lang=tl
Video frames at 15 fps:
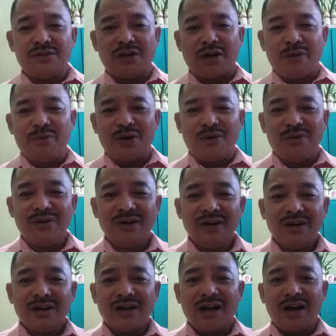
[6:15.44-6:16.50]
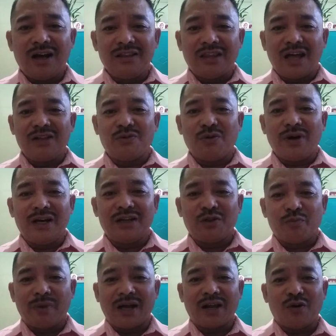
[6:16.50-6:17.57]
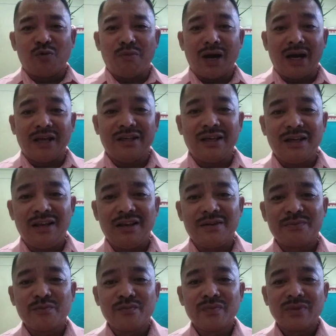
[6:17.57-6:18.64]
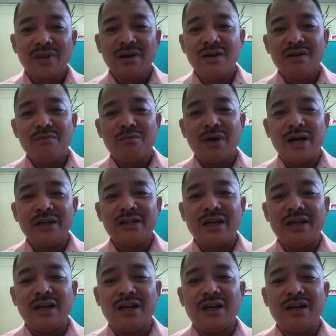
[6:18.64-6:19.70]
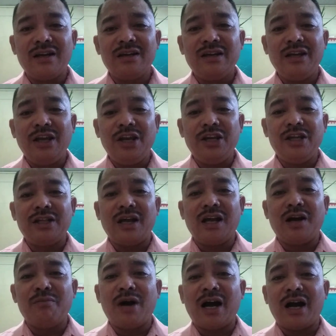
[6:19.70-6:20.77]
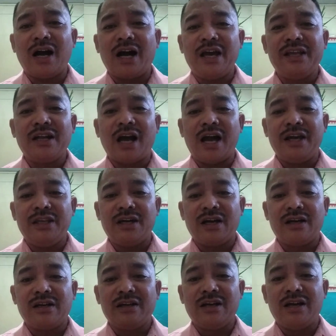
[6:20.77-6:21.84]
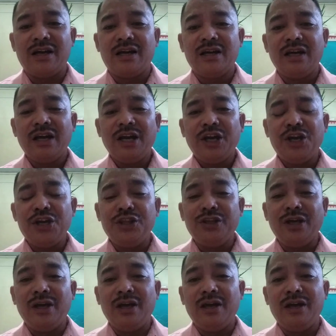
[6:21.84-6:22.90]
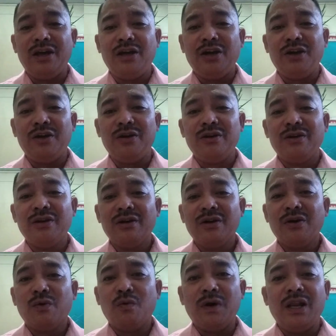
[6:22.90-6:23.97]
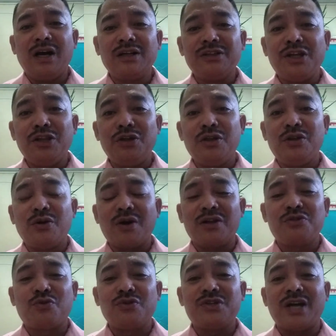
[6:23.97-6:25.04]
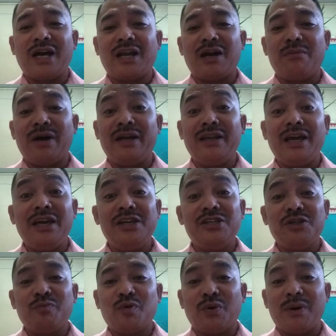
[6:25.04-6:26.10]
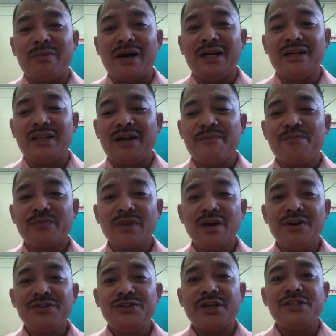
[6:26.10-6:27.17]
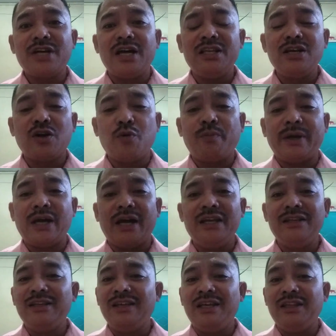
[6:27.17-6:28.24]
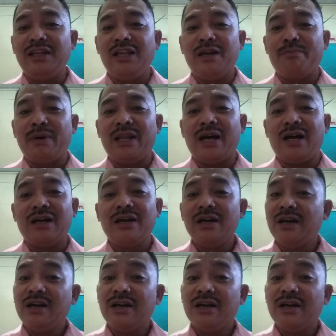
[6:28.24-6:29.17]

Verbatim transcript: sabi ko, kakantahan ko kaya to para kumain dahil bakit kaya ah, hindi talaga makakain-kain ng uh, ah, hindi walang tinidor at kutsara kabayan? Naisip ko kabayan na ah, sa channel ko paya hindi lang pala